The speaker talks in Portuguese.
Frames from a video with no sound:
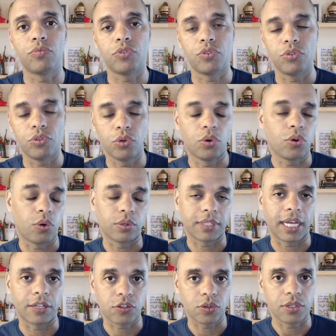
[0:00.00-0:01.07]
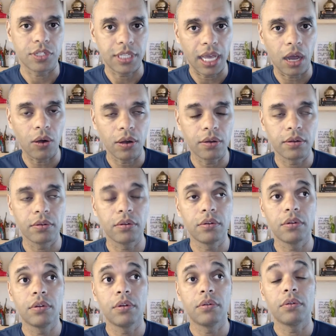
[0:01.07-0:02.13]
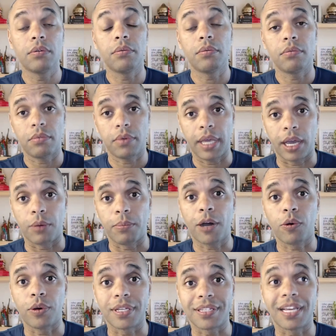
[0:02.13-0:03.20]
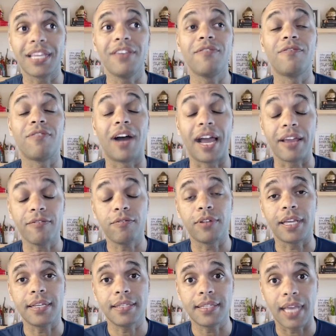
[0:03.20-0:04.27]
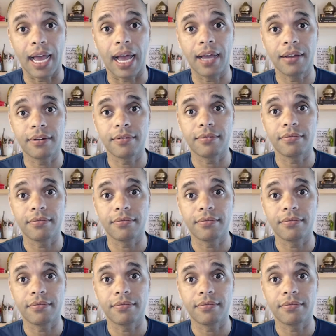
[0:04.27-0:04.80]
do contato social, é uma coisa que vai influenciar